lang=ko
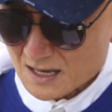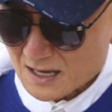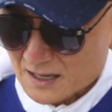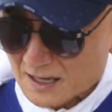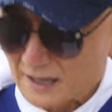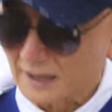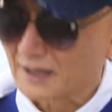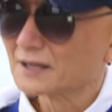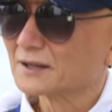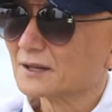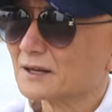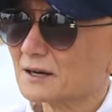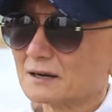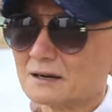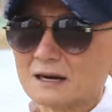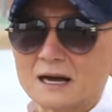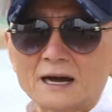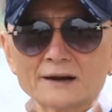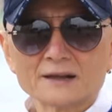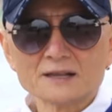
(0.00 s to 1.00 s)

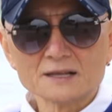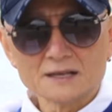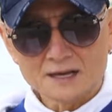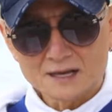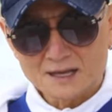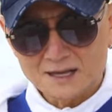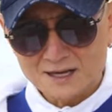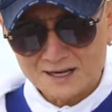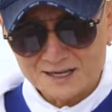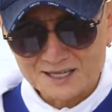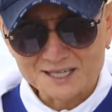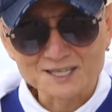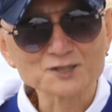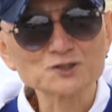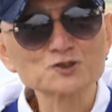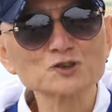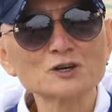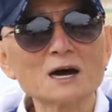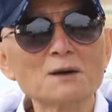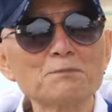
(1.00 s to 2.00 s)
걔네들 하는 얘기가
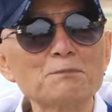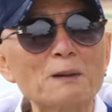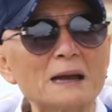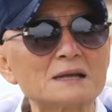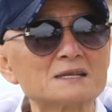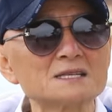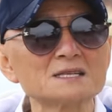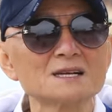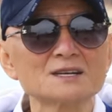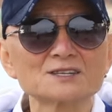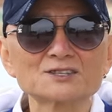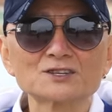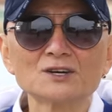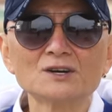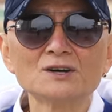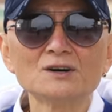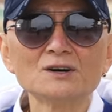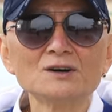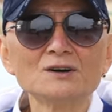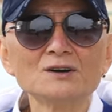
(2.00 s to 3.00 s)
기수가
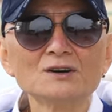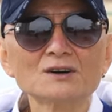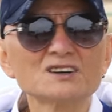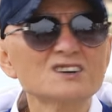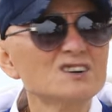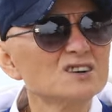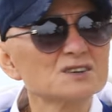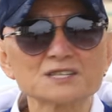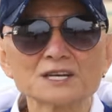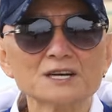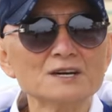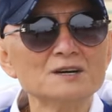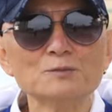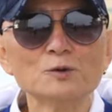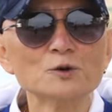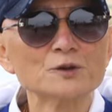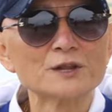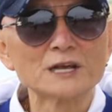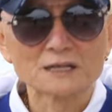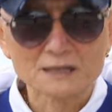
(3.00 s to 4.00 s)
바질해서 그거 제어
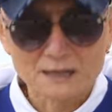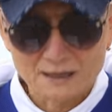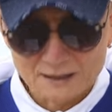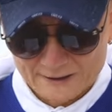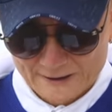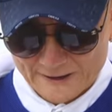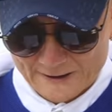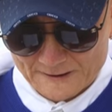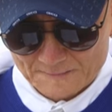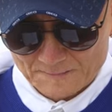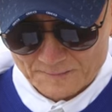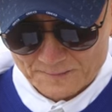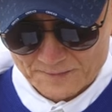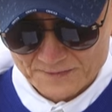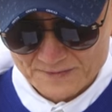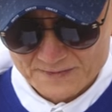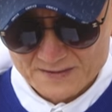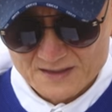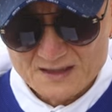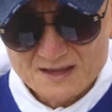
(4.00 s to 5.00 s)
못했다 그래.
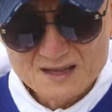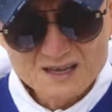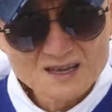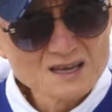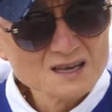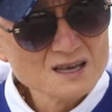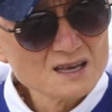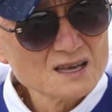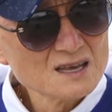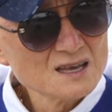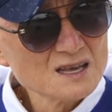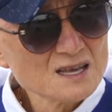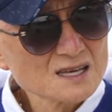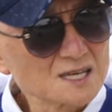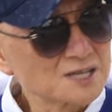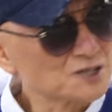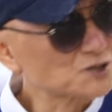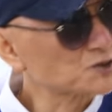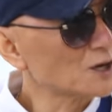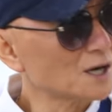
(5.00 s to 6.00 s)
응?
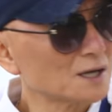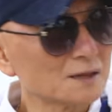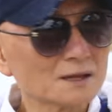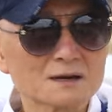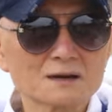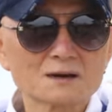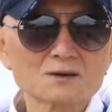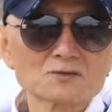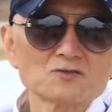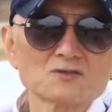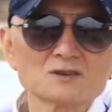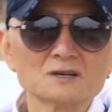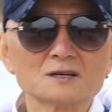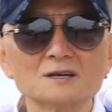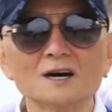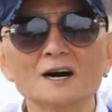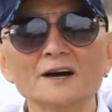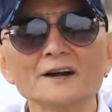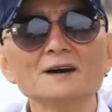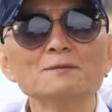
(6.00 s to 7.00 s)
기수가 돼갖고
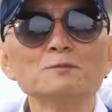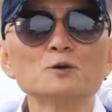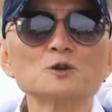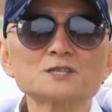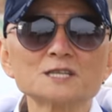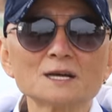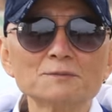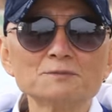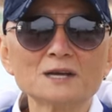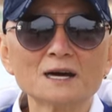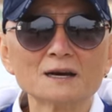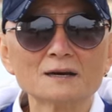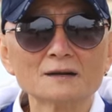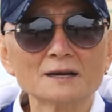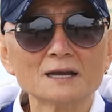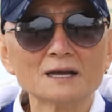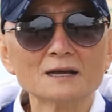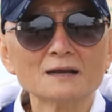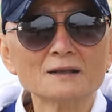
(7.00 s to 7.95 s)
그거 하나 못 잡냐 그래